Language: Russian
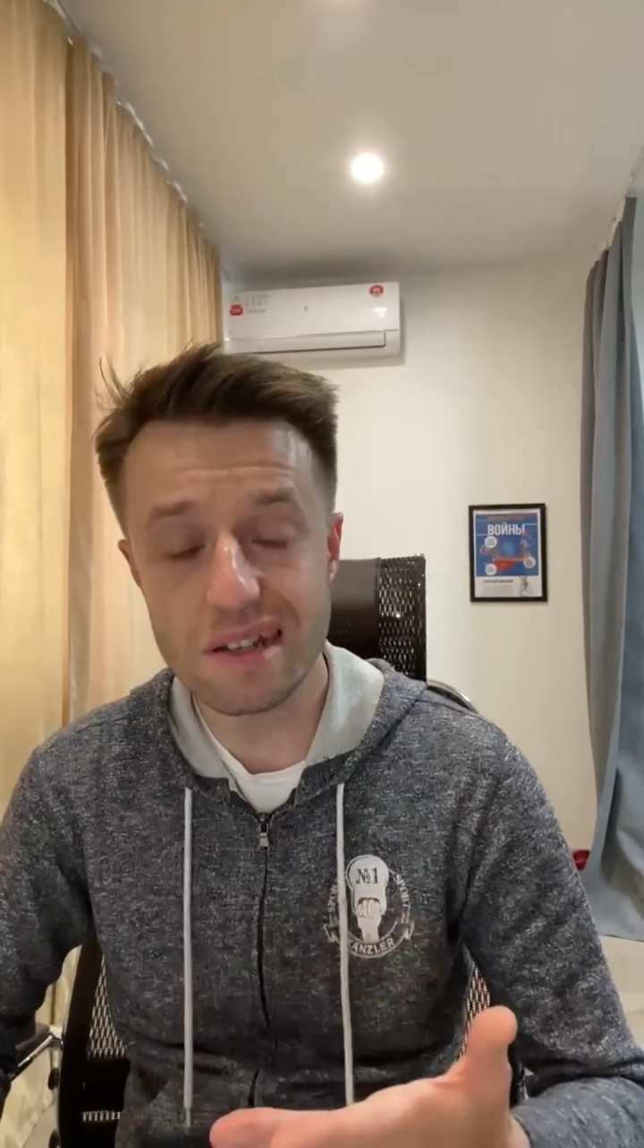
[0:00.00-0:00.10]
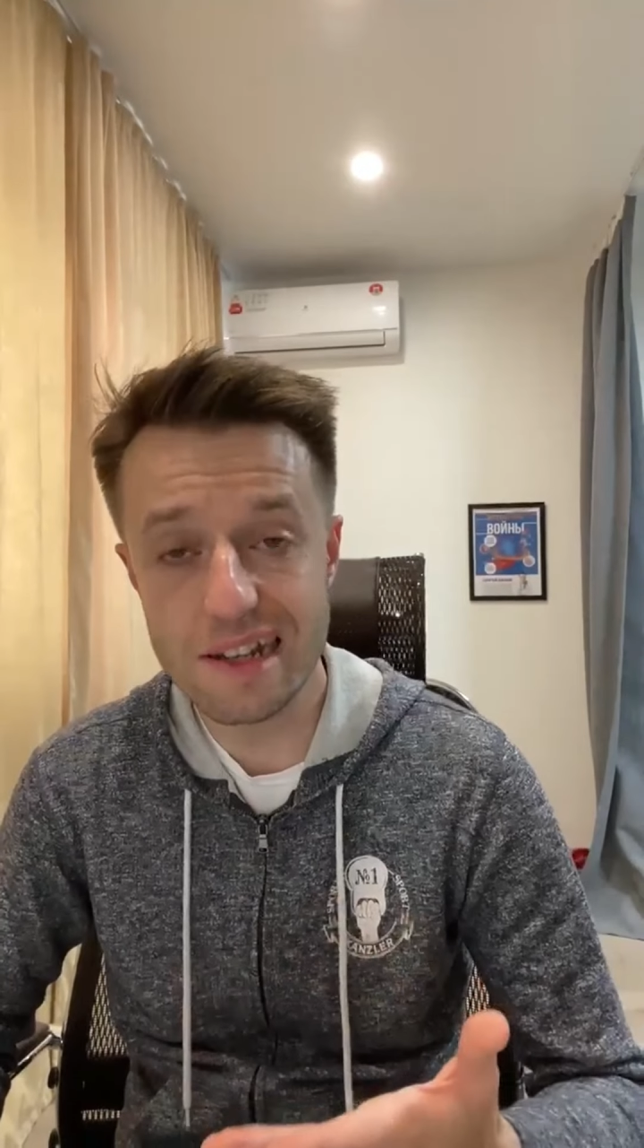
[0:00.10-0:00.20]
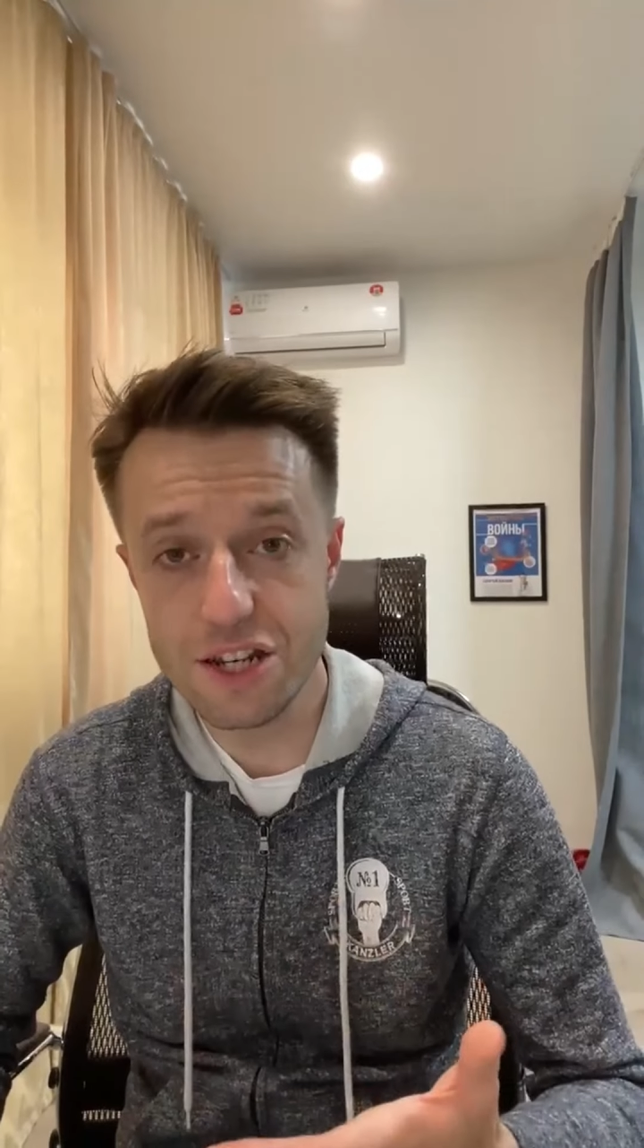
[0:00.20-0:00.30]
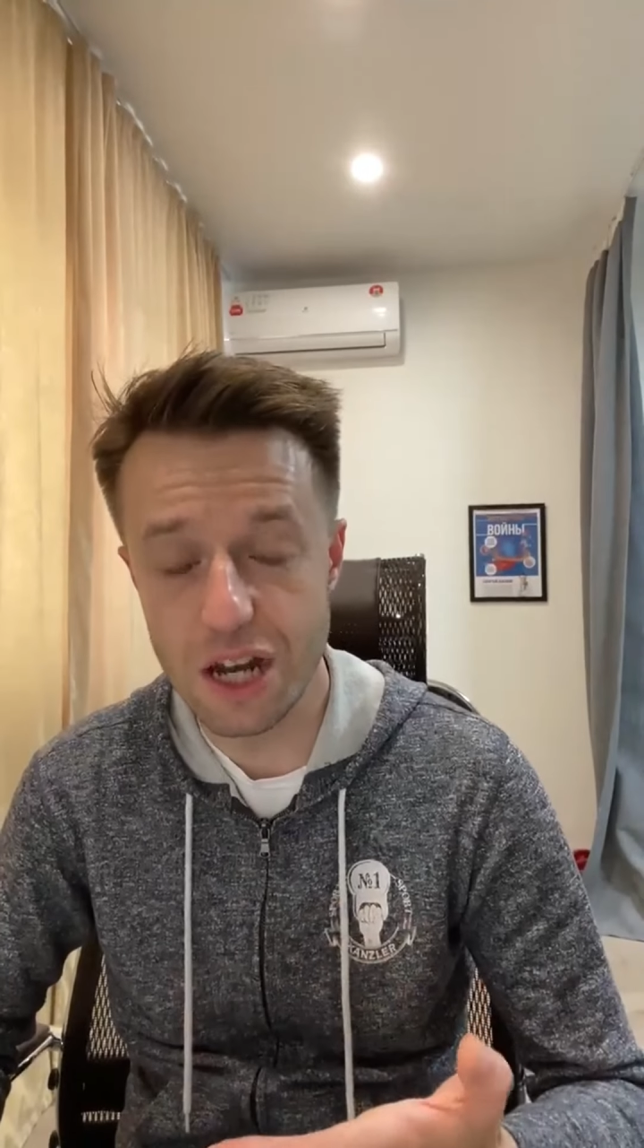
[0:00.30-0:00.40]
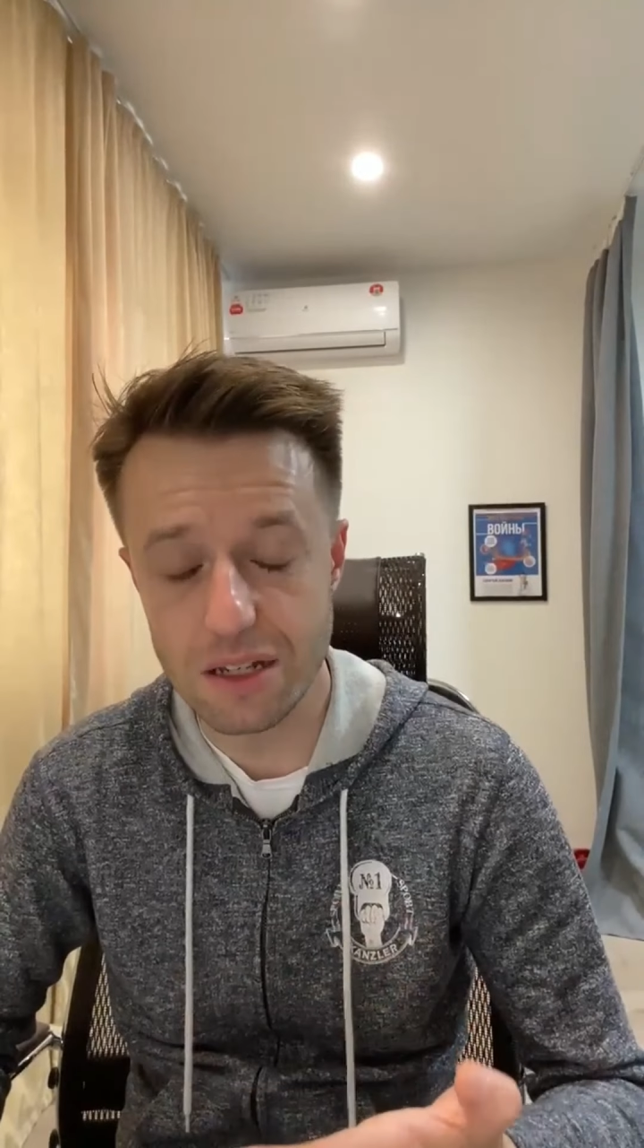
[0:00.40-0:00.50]

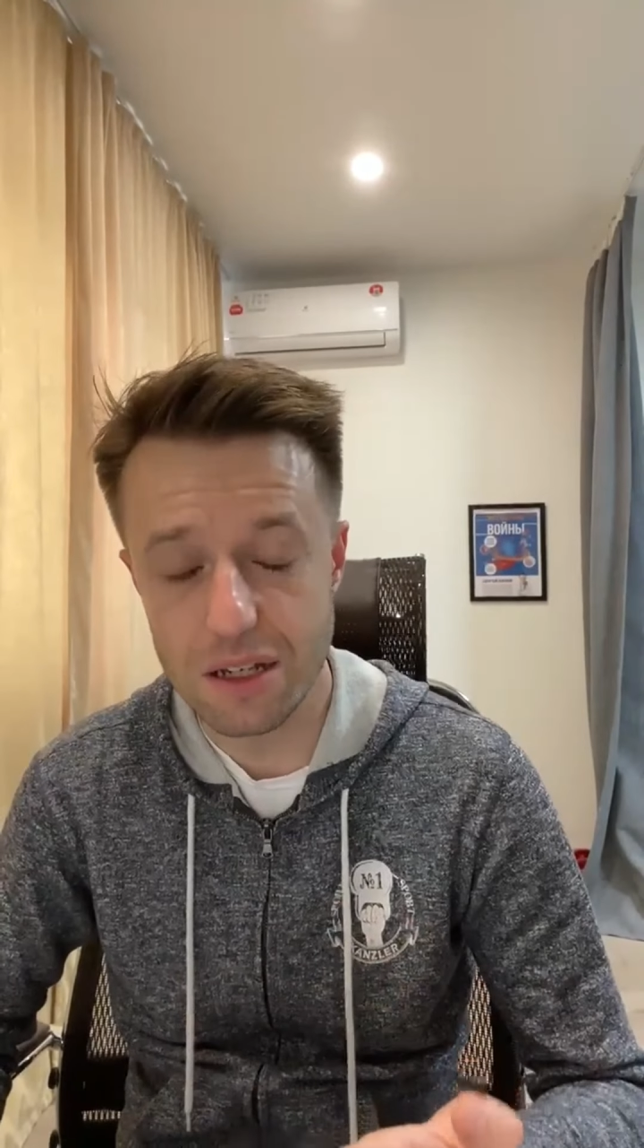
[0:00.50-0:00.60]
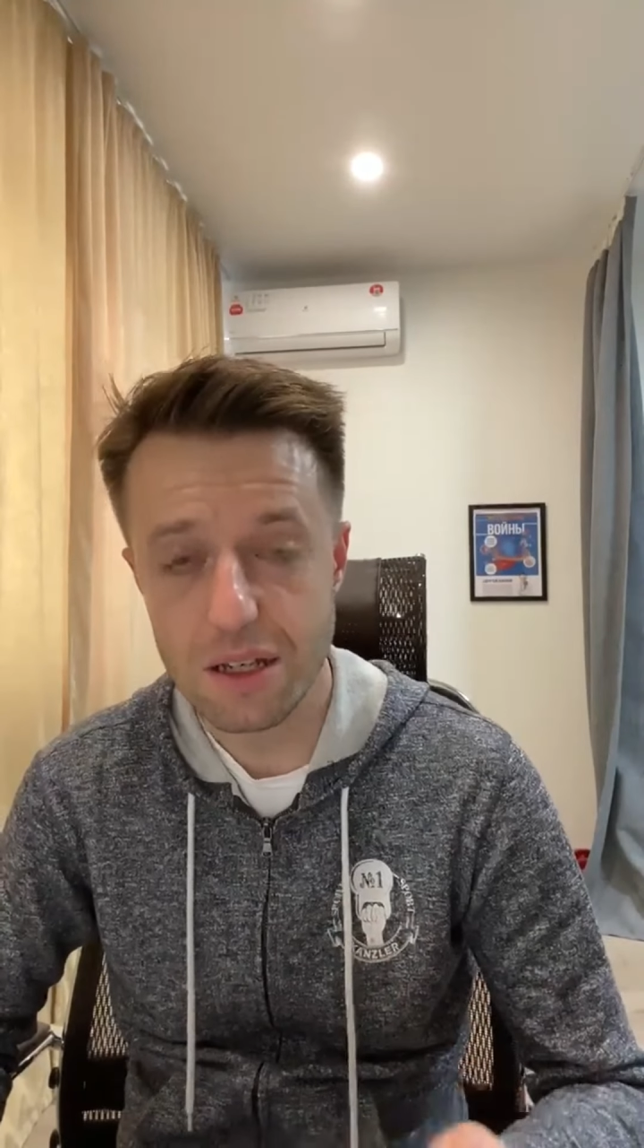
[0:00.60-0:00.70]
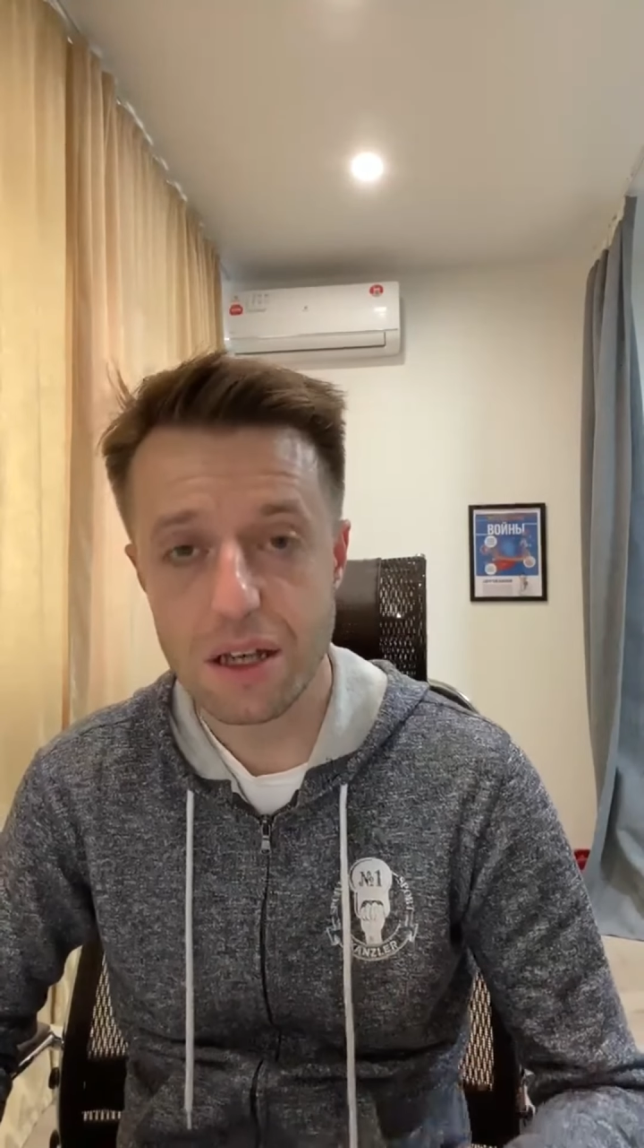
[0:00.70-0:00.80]
различать,